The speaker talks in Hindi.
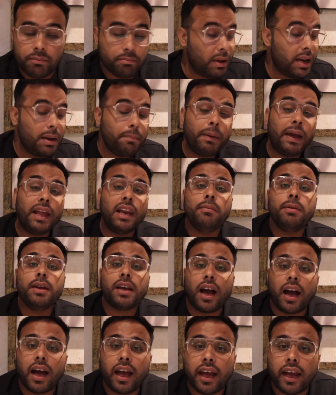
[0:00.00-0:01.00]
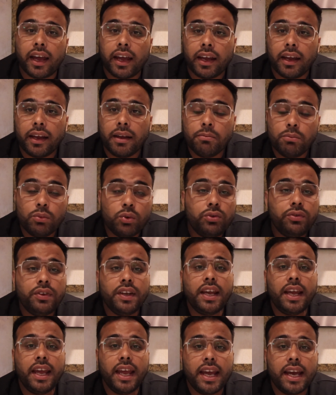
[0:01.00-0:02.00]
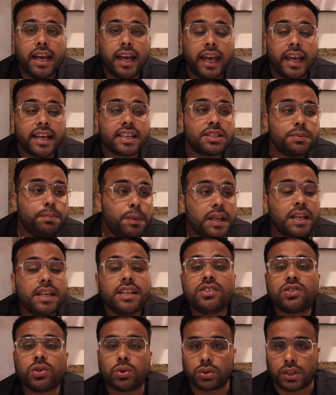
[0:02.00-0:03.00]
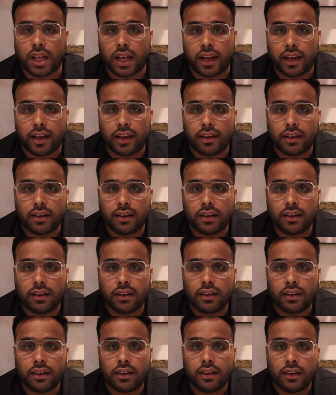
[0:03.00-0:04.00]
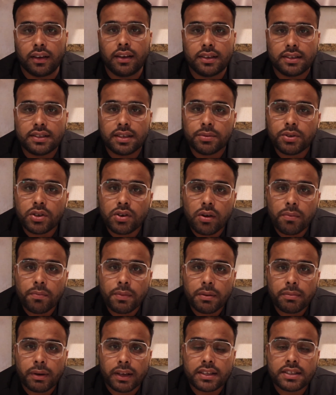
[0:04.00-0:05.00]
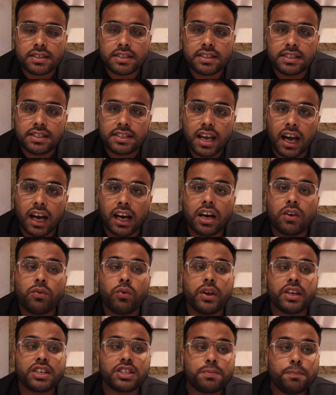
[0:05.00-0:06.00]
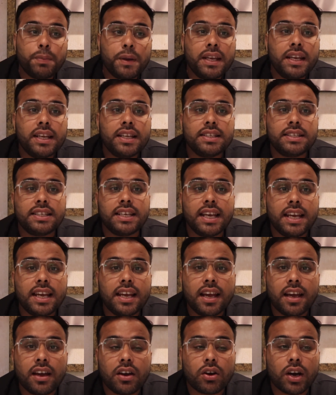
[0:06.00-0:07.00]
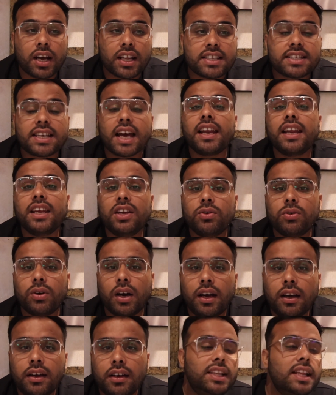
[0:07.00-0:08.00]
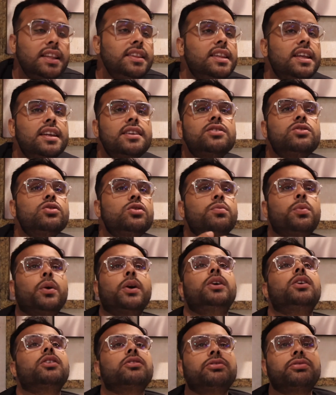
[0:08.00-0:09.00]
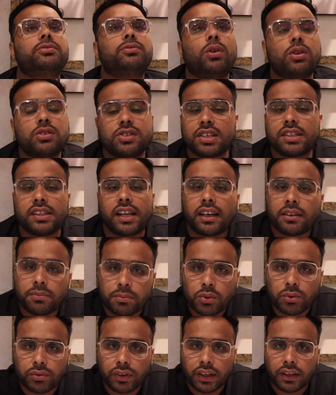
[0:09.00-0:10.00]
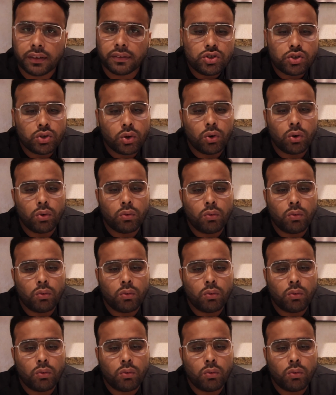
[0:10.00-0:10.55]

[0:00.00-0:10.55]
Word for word: मैंने पहले भी कहा है मूवी एक एक्सपीरियंस होता है समझ रहे हो आप मेरी बात अगर वो एक्सपीरियंस ही अच्छा नहीं होगा देन देर इज़ नो पॉइंट ऑफ वॉचिंग दैट मूवी सो